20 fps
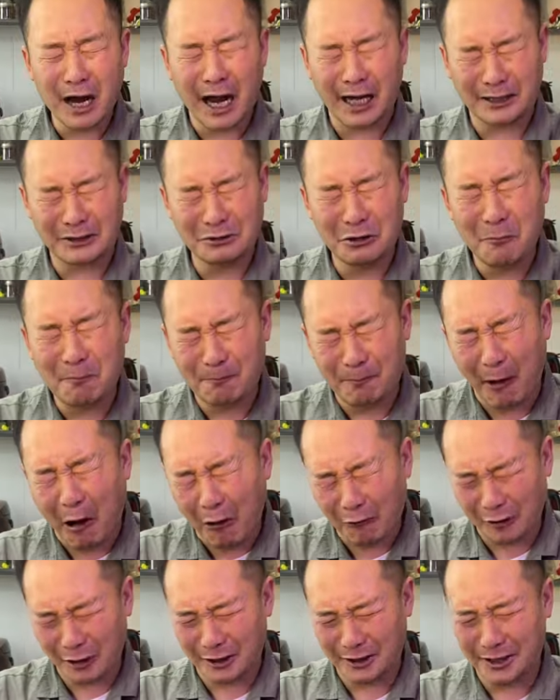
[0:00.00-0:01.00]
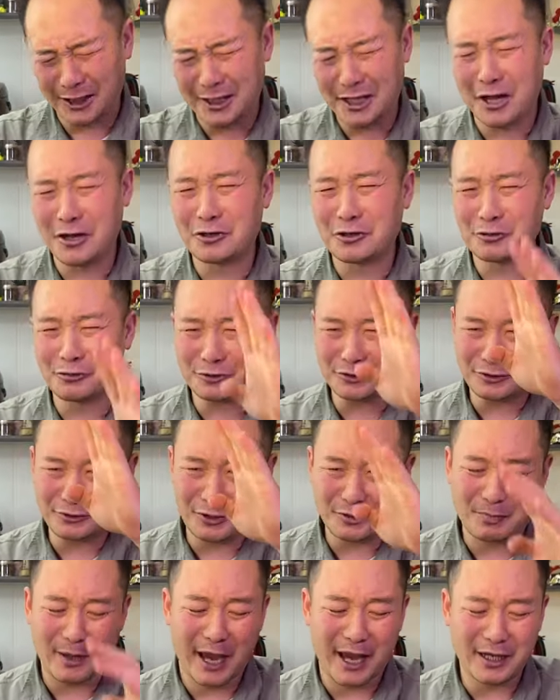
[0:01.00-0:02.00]
啊，的又爆了，一年中
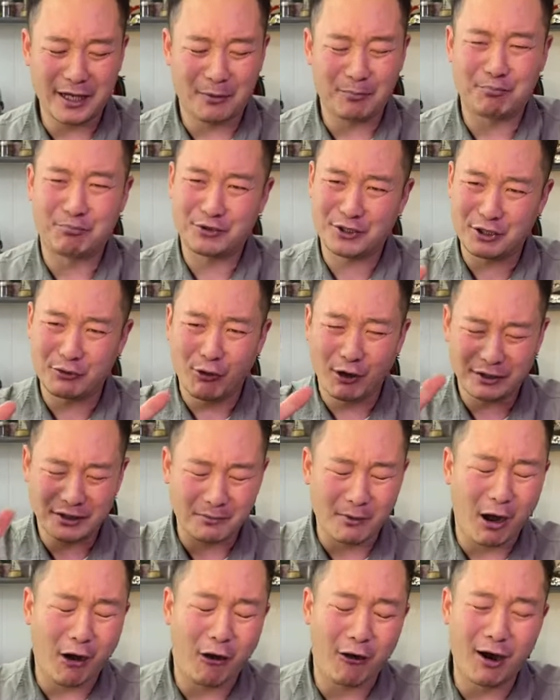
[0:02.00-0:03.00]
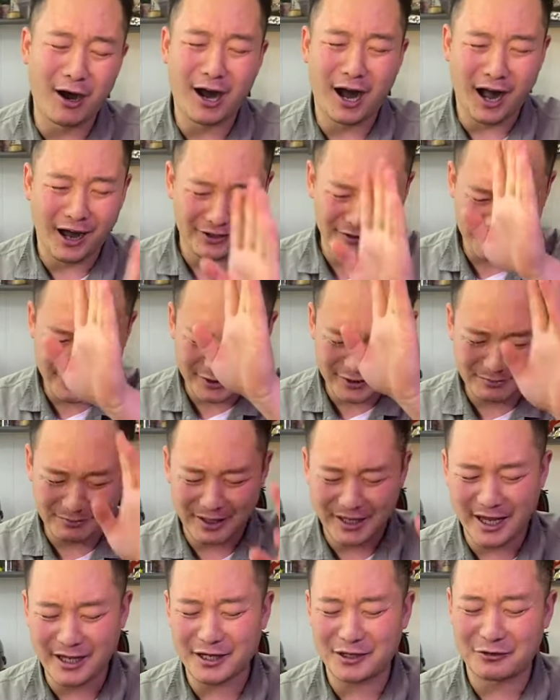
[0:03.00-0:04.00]
最便宜的，不是我这么豪横啊，是
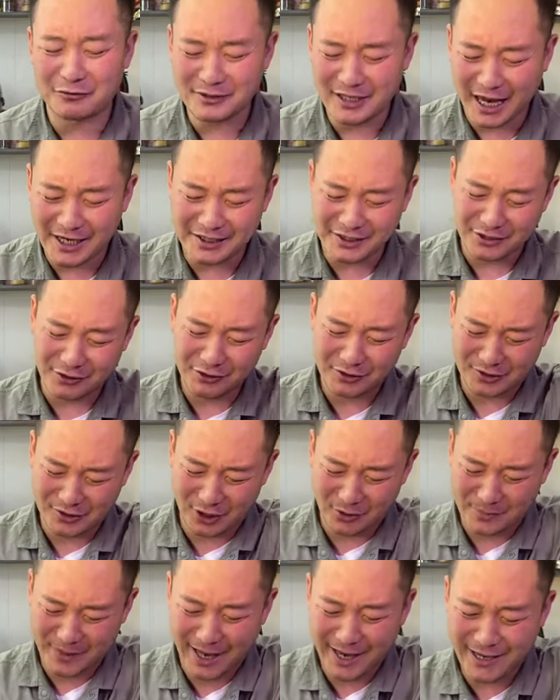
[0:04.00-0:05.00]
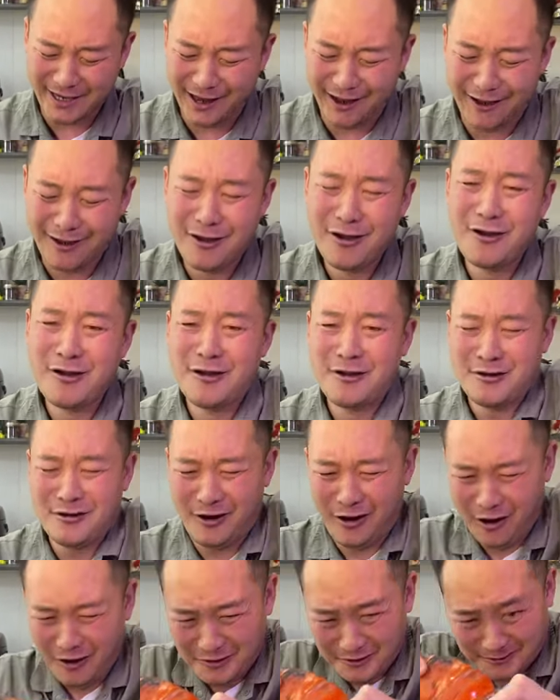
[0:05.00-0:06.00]
每年的龙虾这时候老便宜哈。
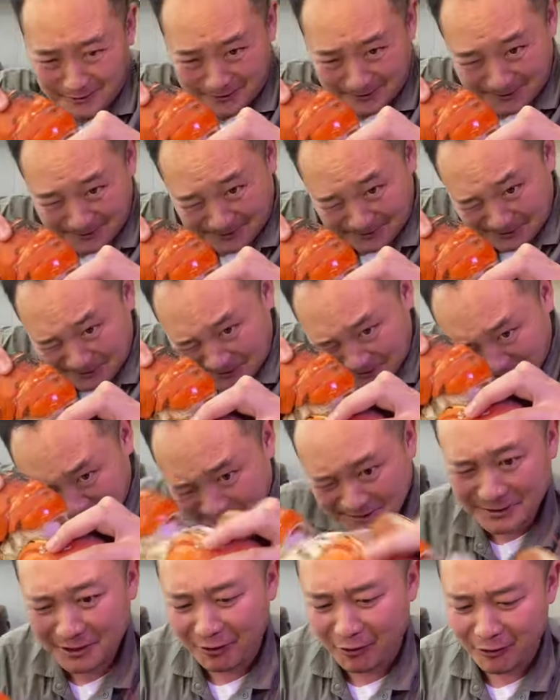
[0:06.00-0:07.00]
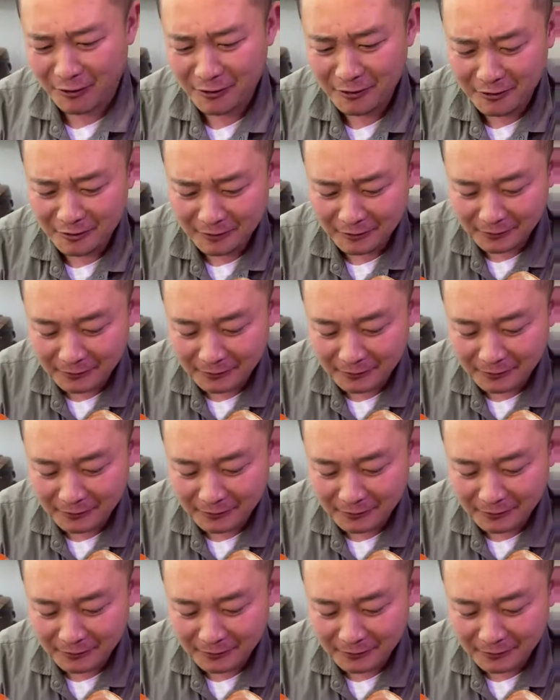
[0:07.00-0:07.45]
嗨，走，